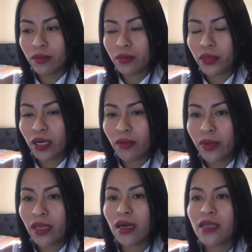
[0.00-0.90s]
por el
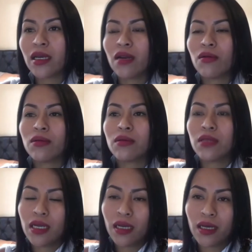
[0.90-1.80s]
bien de la salud
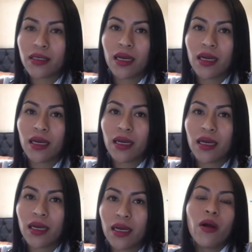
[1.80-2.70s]
tiene que salir,
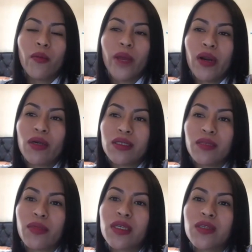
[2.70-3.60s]
¿no? Pero
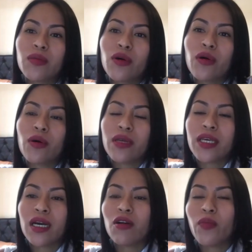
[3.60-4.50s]
asimismo
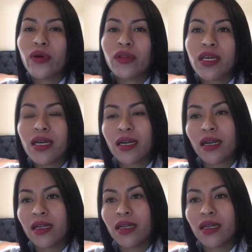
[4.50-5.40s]
ya no podría
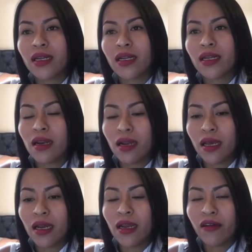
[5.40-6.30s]
regresar el,
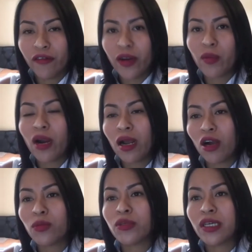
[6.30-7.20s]
enfermo a la
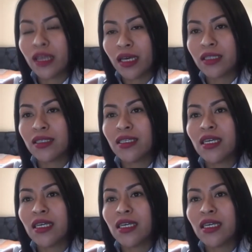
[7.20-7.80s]
comunidad si